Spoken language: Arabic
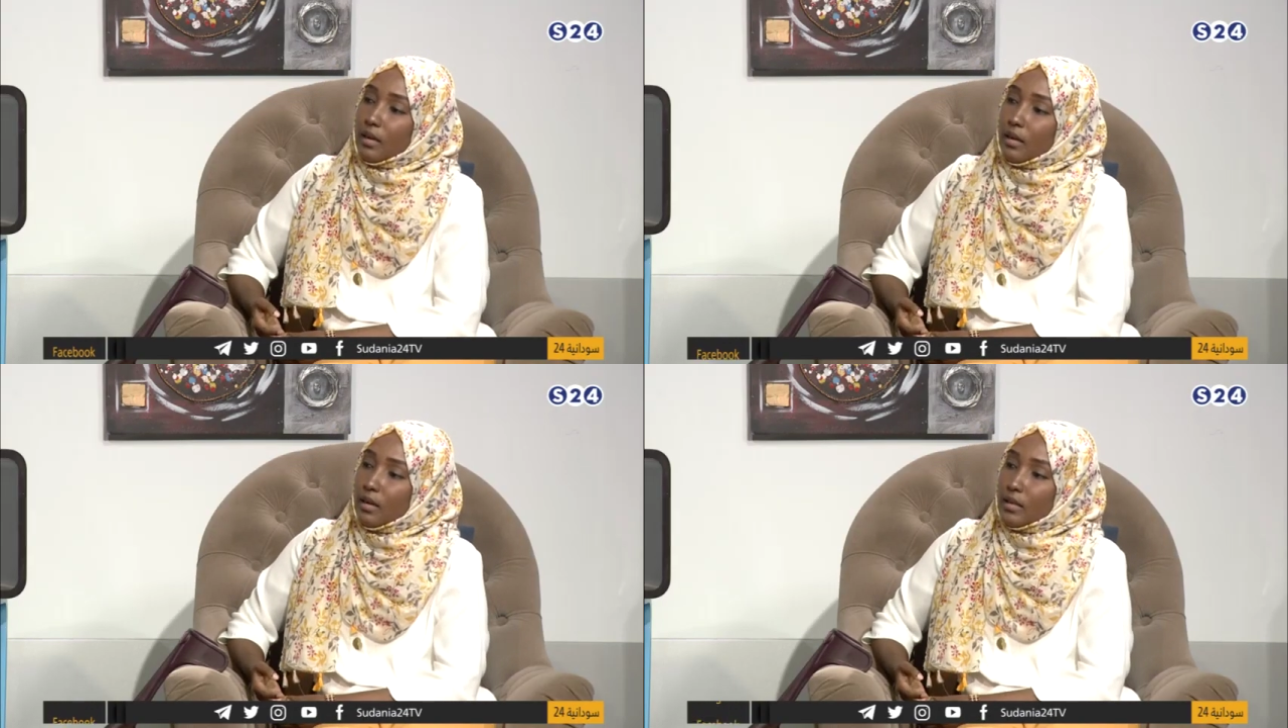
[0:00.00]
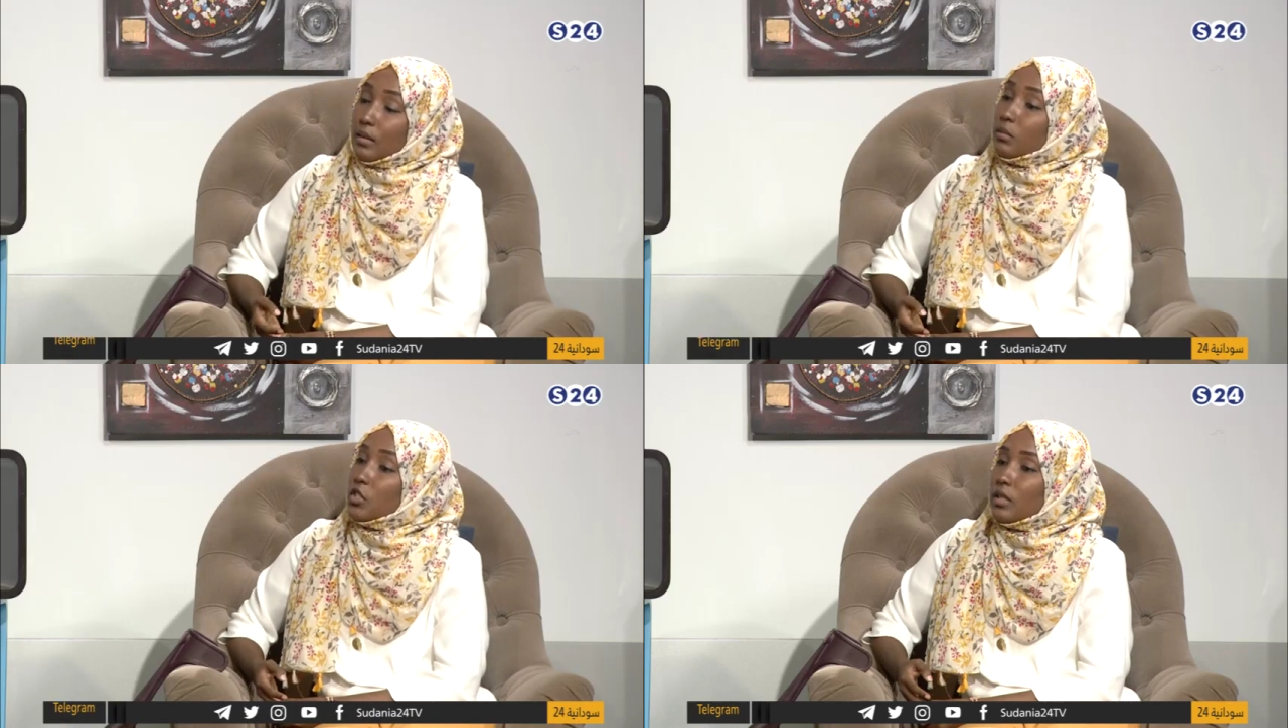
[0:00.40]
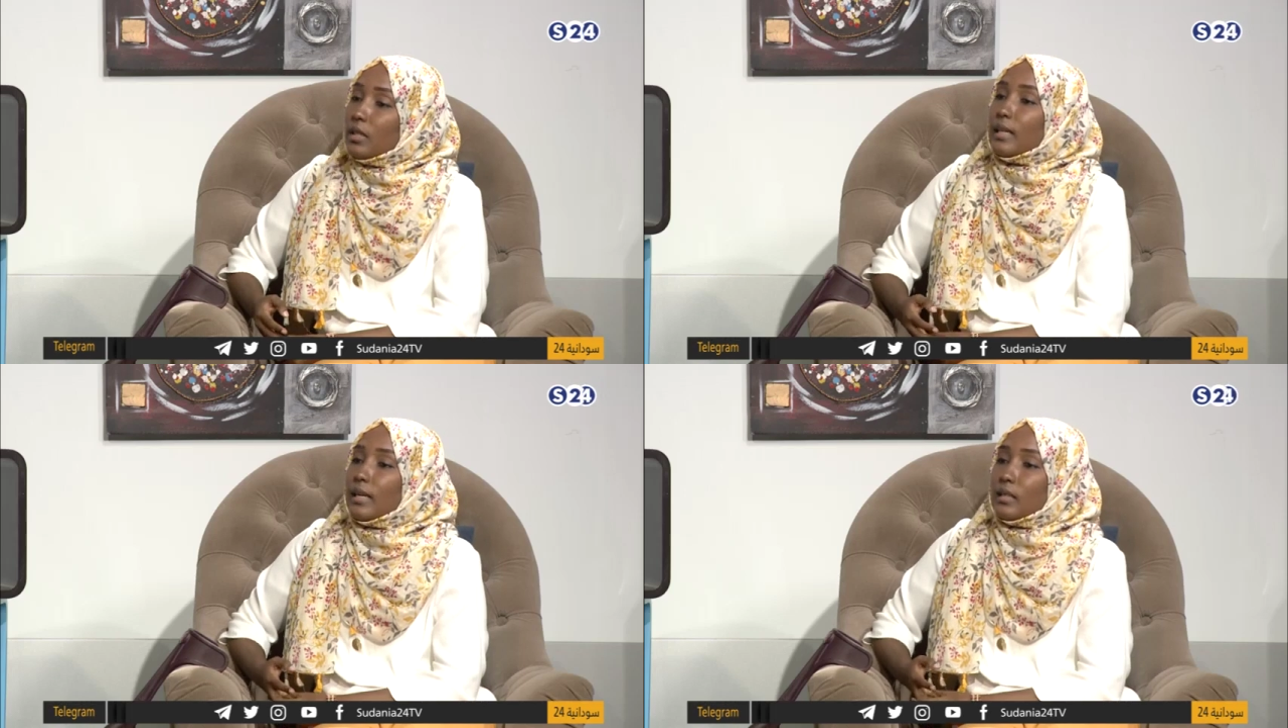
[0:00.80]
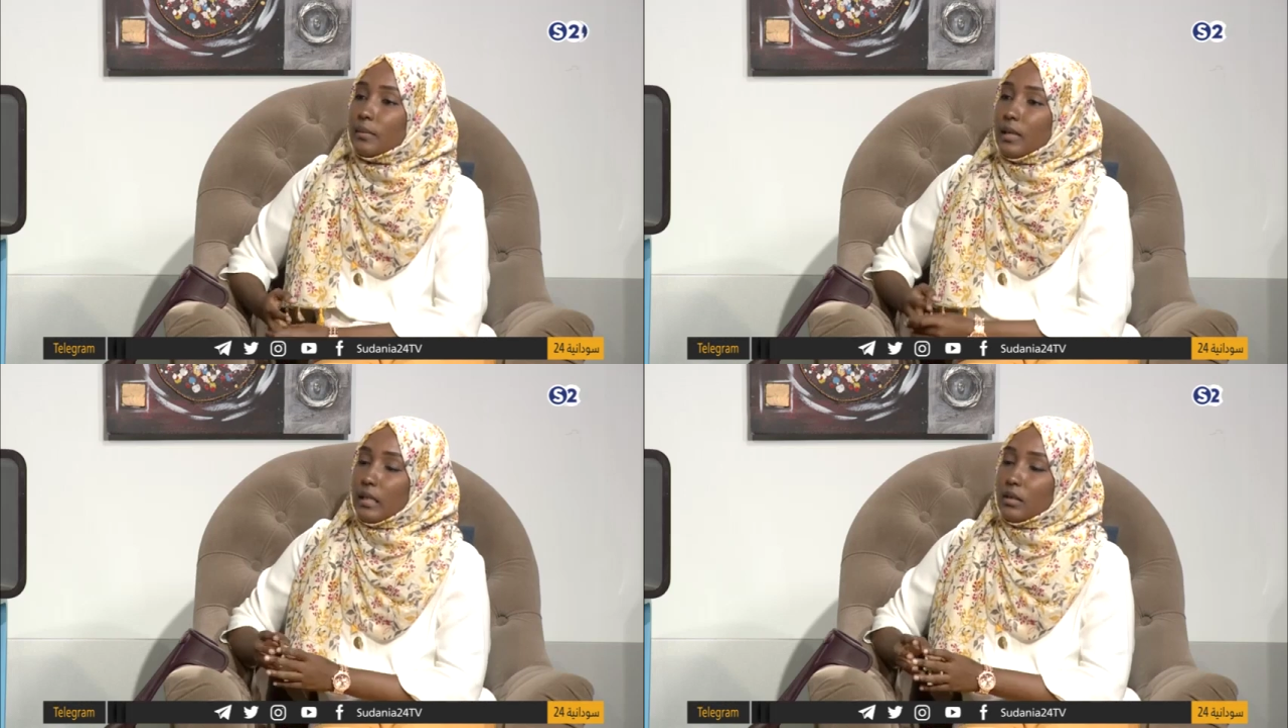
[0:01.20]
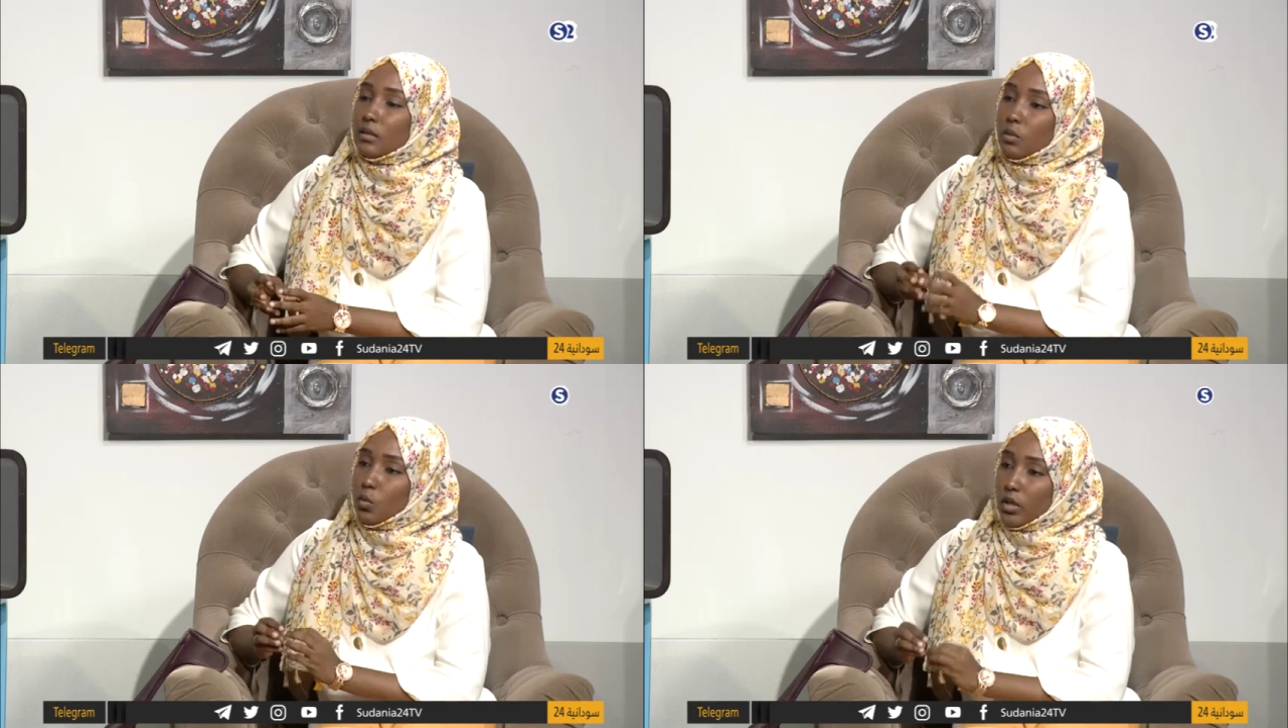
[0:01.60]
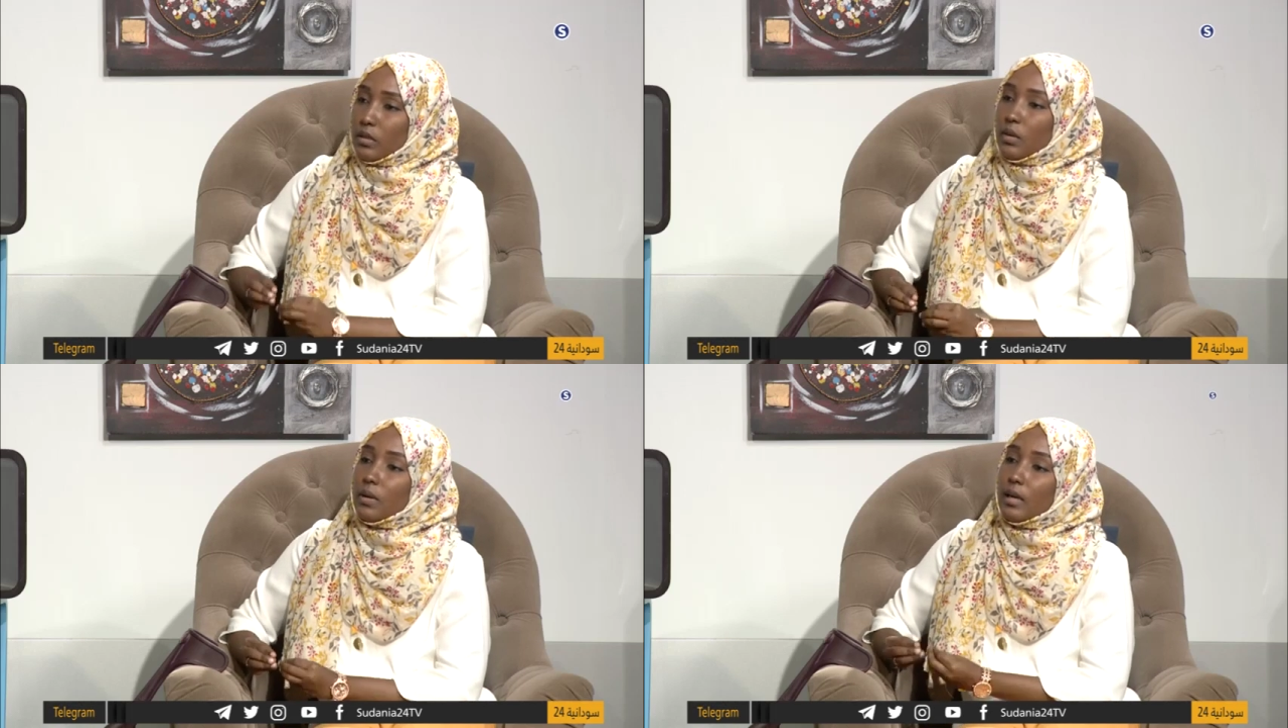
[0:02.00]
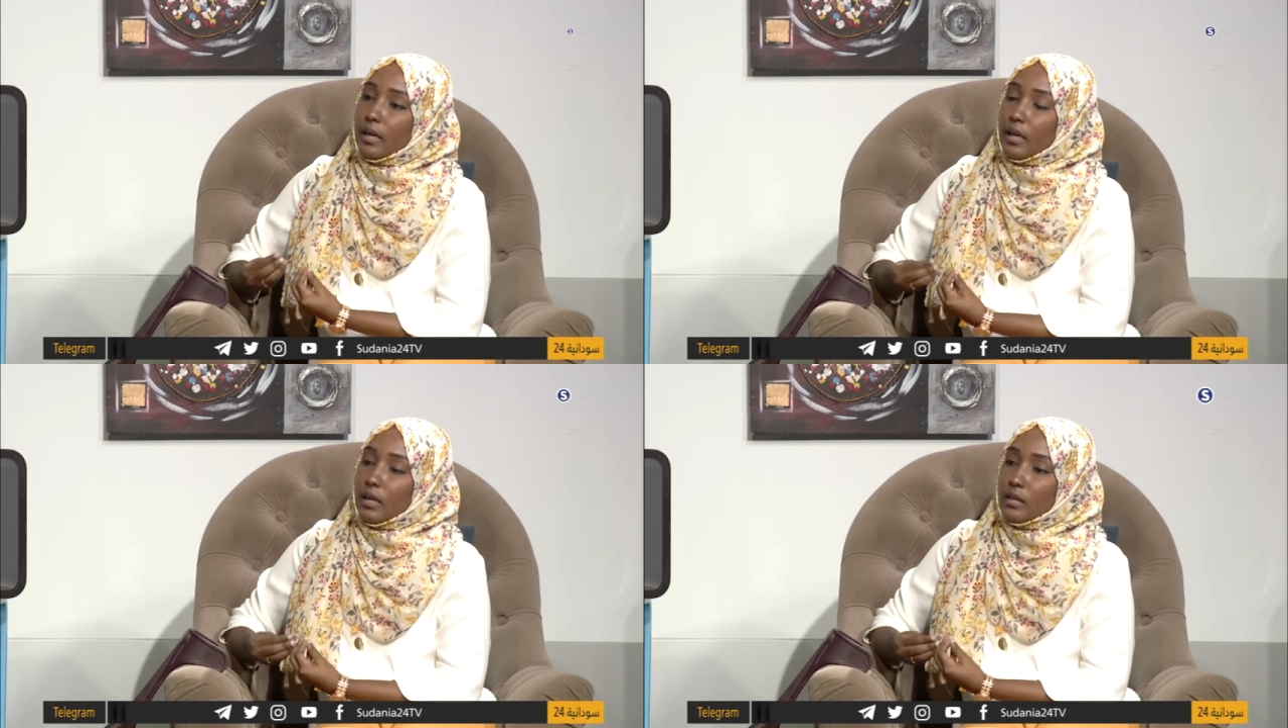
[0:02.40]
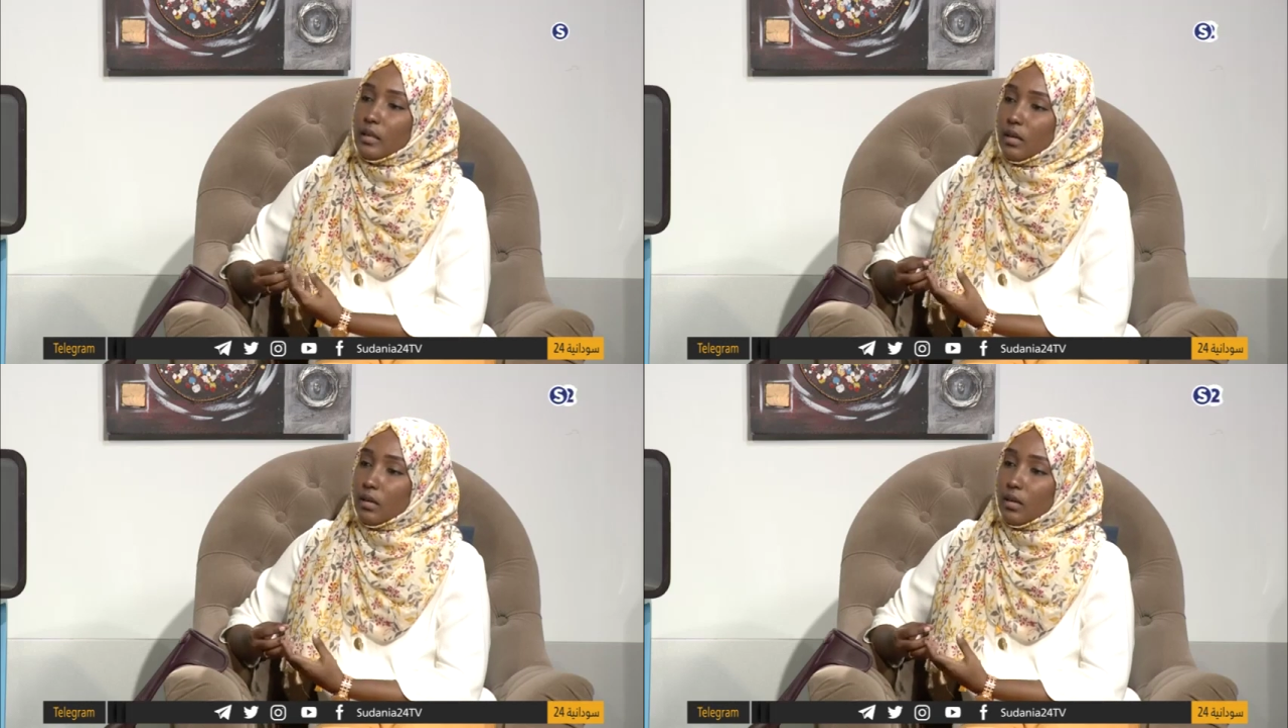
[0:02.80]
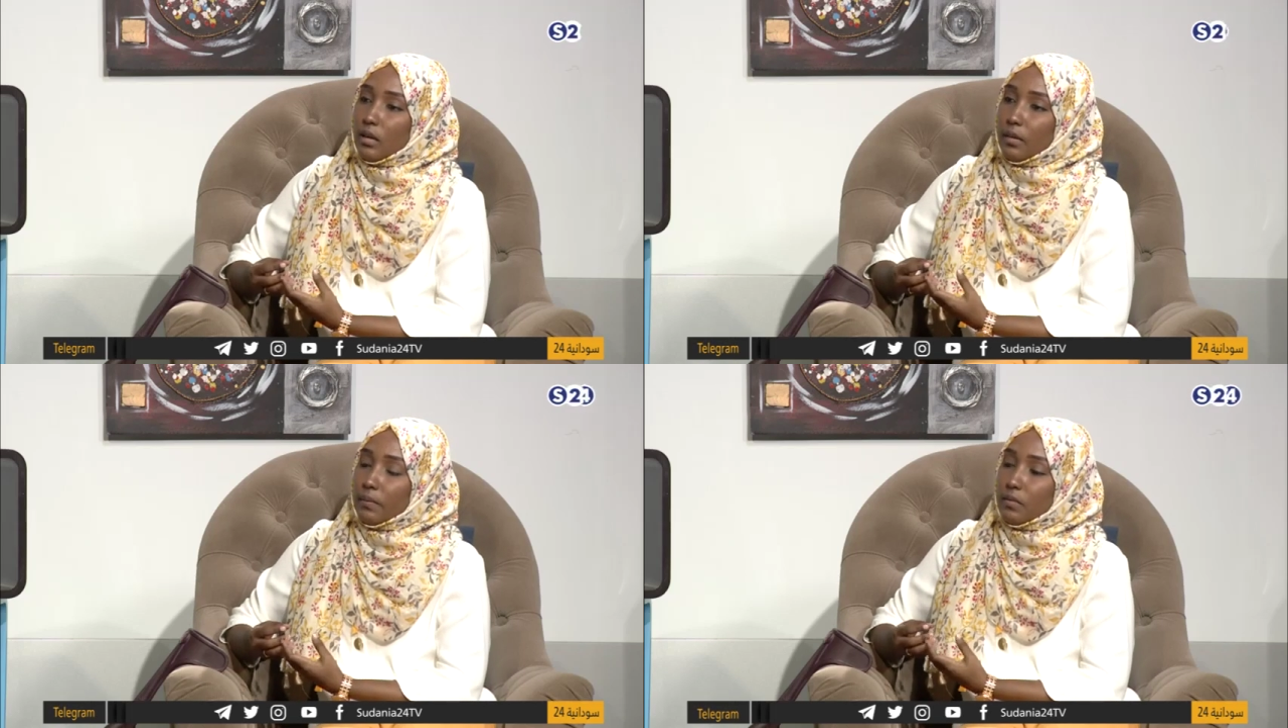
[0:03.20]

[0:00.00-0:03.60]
آه، تعبت شديد لحد ما لقيت محتوى انا اقدر آه،